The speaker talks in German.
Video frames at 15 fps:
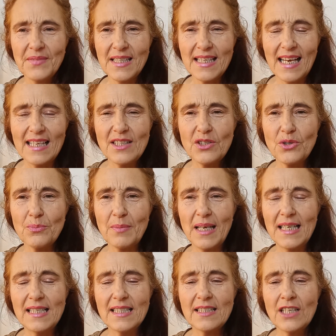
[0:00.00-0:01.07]
dich
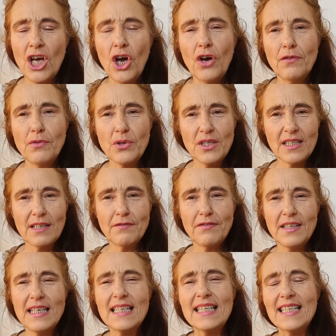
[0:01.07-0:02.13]
anzumelden, wo du dann
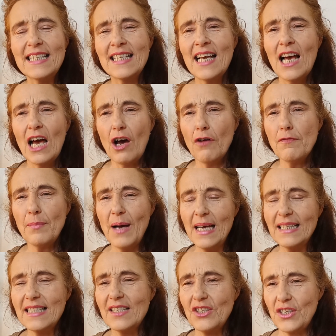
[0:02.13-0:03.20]
wirklich auf
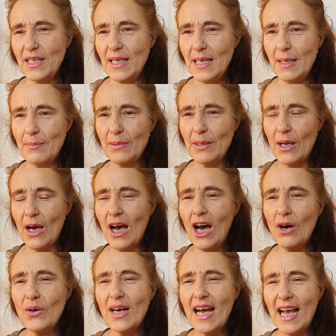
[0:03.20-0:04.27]
praktische Ebene
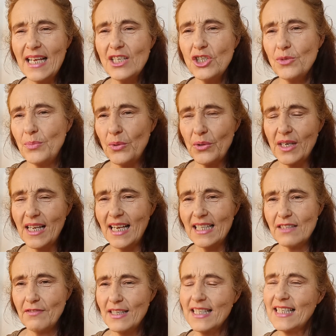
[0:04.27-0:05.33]
auch reinspüren
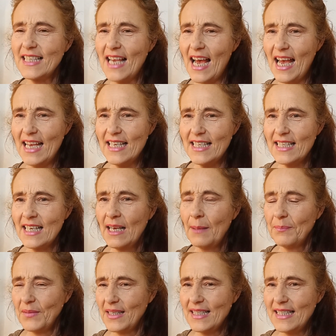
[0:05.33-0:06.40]
kann, was es heißt,
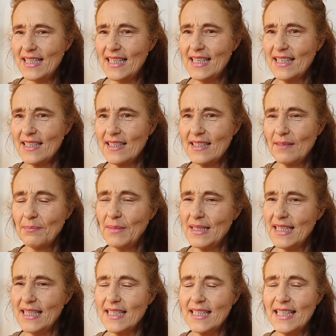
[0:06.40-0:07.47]
in diesen,
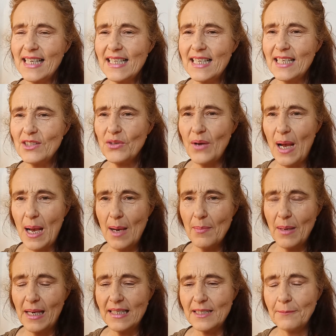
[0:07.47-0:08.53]
mit diesen Technik zu
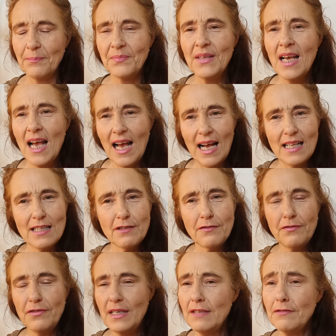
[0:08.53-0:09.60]
arbeiten,
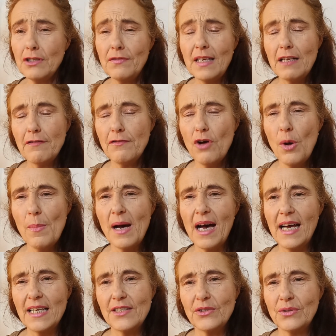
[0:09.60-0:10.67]
als eventuelle
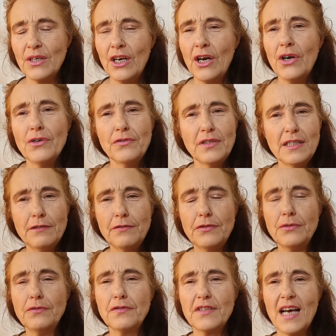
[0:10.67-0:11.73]
Vorbereitung für den
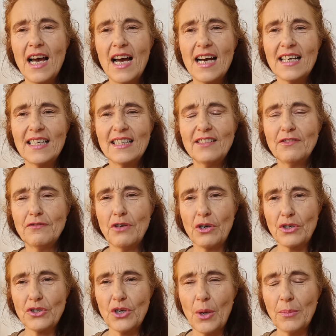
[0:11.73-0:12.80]

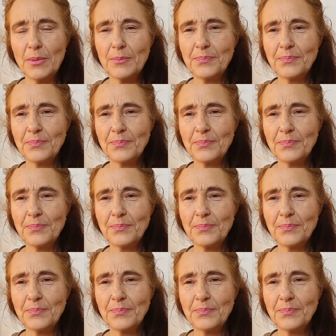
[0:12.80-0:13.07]
5-Tage-Workshop.